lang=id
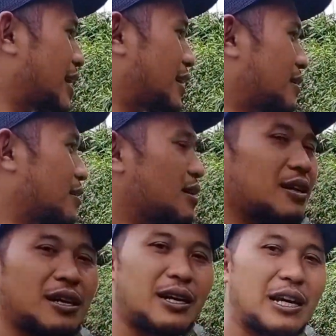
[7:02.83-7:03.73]
Dan
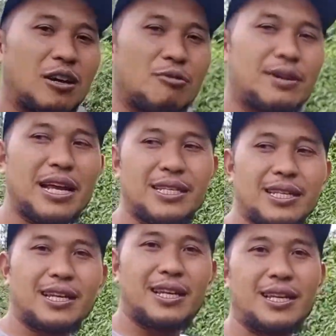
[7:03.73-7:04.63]

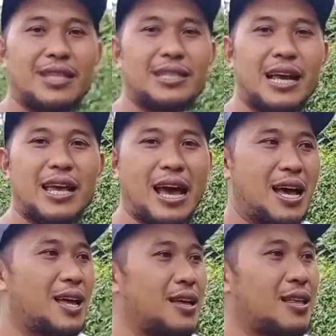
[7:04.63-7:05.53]
rekomendasi dari
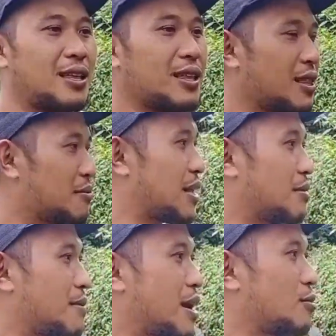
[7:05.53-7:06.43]
saya
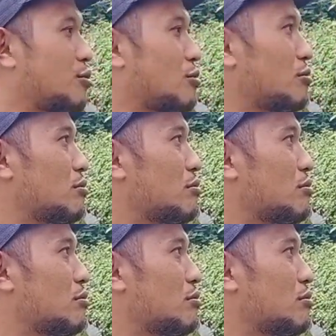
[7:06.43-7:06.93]
teman-teman untuk